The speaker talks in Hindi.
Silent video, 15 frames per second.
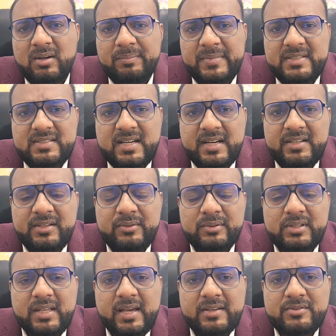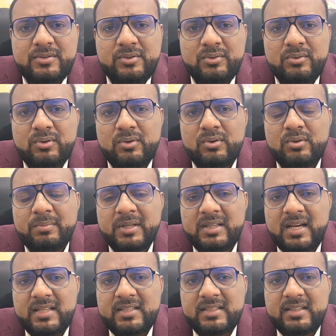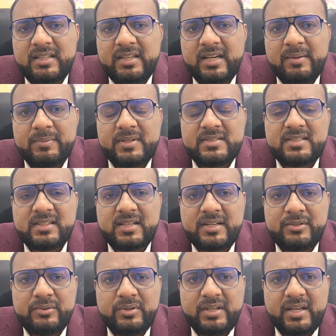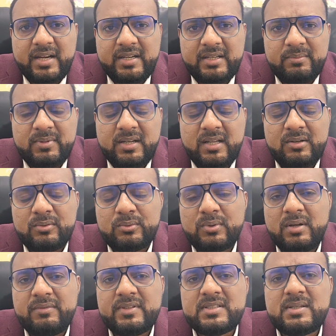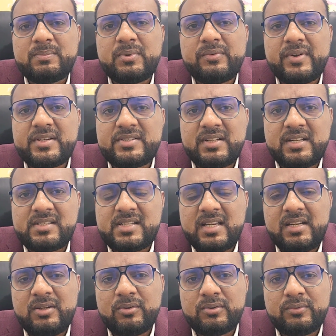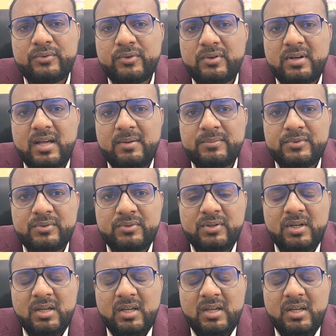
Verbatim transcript: मिस गाइडेड होते हैं एक्चुअली उनको लोग बता देते हैं कि आप किसी तरह यू की आईडी बना लो थोड़ा वीज़ा प्रोफेशन अच्छा ले लो तो फ़ौरन आप यू